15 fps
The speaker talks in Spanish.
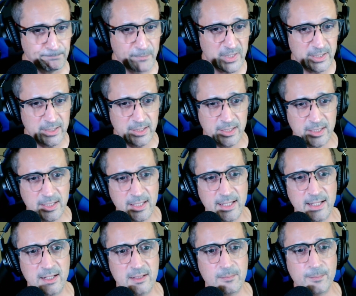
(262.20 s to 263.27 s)
y
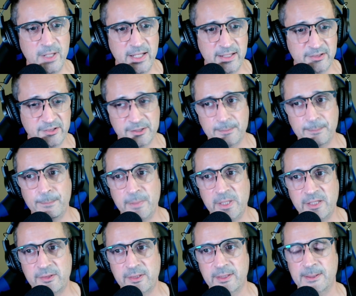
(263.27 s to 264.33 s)
el Bleach
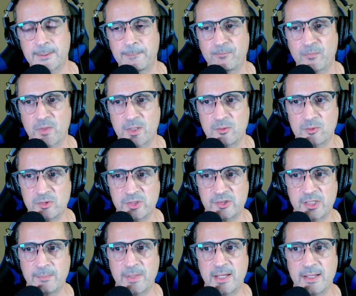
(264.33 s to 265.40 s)
Bit, un
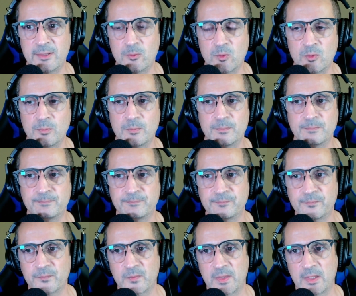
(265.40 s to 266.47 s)
sistema,
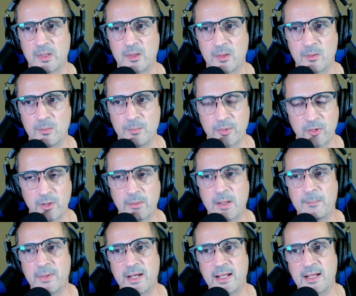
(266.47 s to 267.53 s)
un, un programa
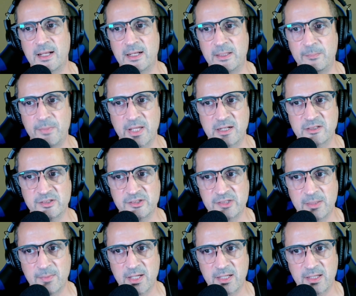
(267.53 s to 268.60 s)
para limpiar el
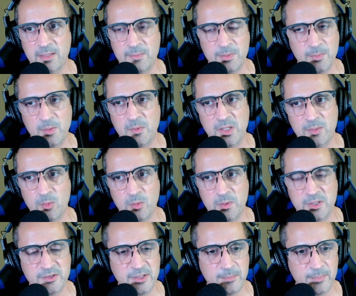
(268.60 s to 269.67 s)
sistema que a mí me viene muy
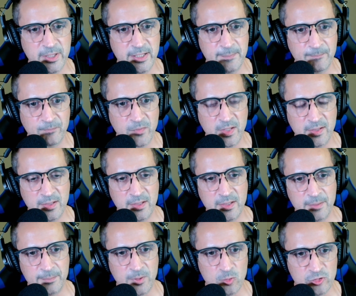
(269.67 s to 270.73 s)
bien siempre.
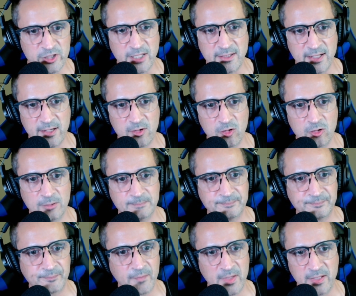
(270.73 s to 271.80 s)
Me gusta tenerlo.
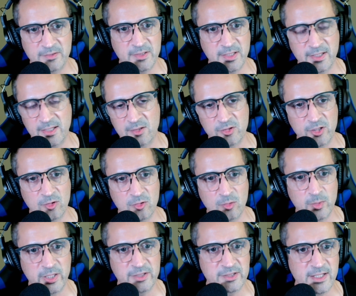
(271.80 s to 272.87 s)
Así que ya os digo,
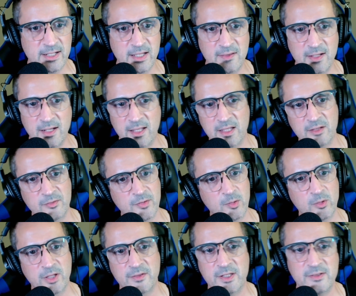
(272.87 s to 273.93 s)
OBS, Live,
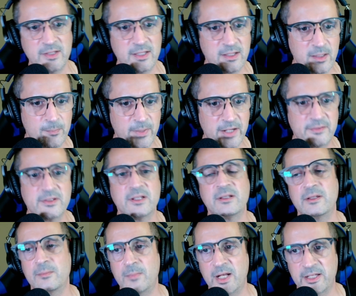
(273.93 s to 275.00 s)
Audacity, Heparted
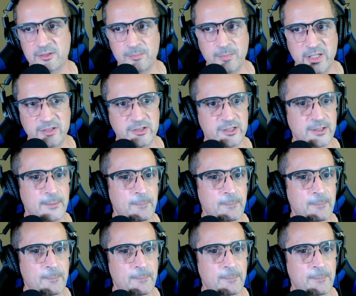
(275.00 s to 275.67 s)
y Black Beach.